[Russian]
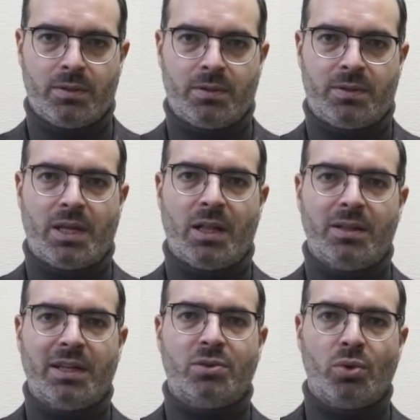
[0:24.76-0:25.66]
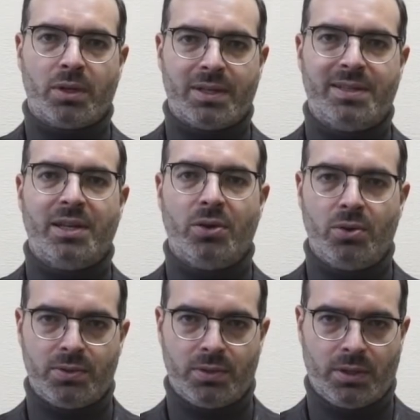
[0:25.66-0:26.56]
стала настолько
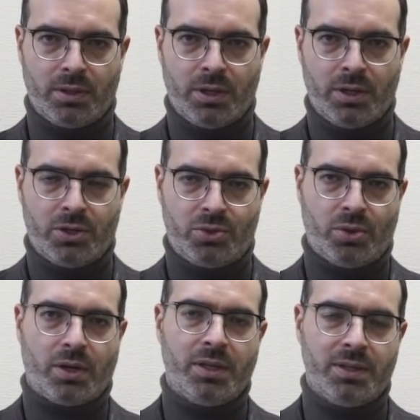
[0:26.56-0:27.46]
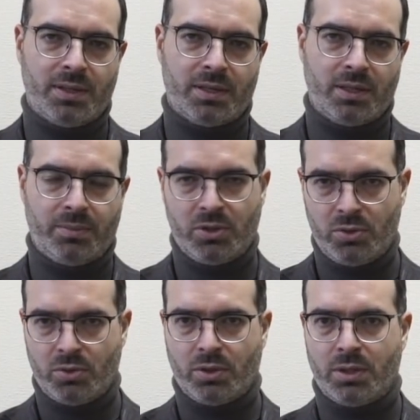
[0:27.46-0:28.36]
серьезной, что Организация
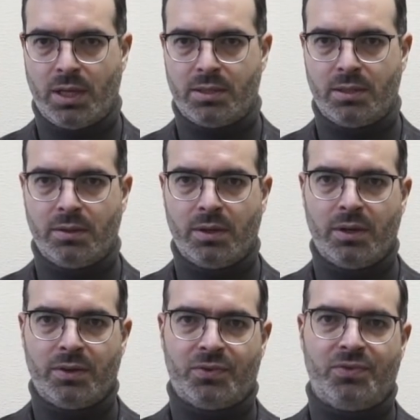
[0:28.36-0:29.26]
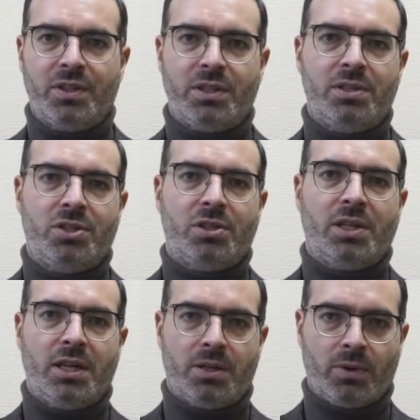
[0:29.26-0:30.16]
Объединенных Наций – в
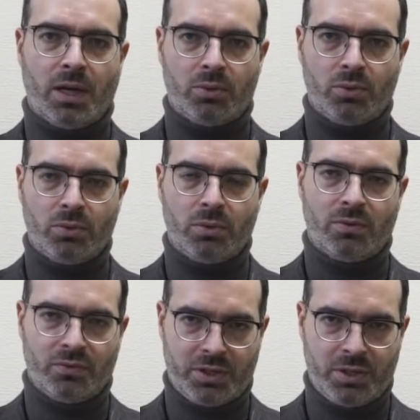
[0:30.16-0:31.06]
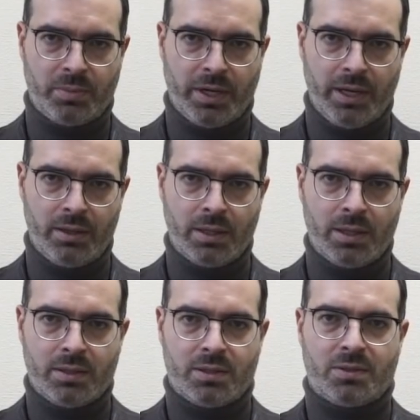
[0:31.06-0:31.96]
2003 году, в октябре,
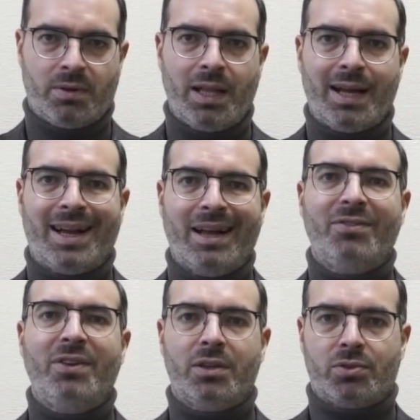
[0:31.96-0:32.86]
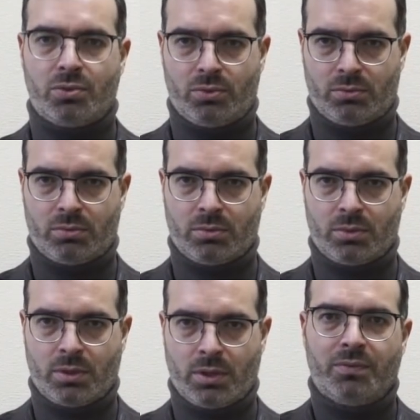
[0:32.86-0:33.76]
созвала конвенцию
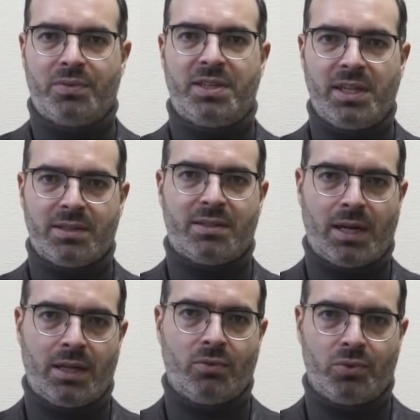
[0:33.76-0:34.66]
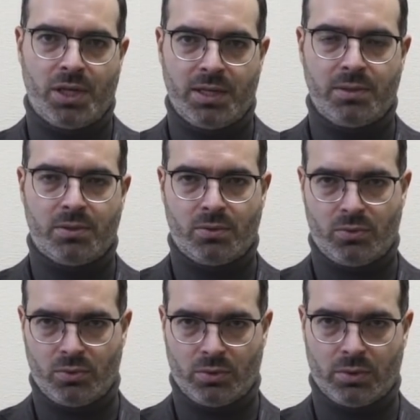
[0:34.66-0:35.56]
всех стран-участниц
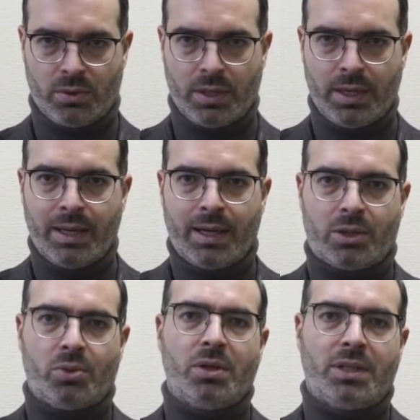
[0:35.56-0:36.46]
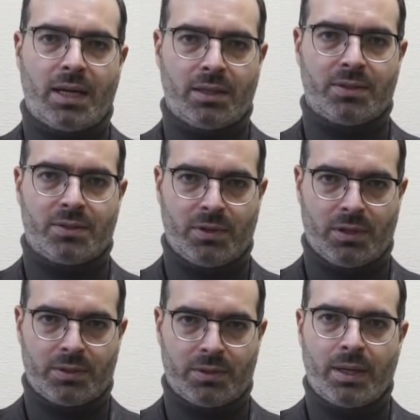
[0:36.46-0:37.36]
ООН, которая так и называлась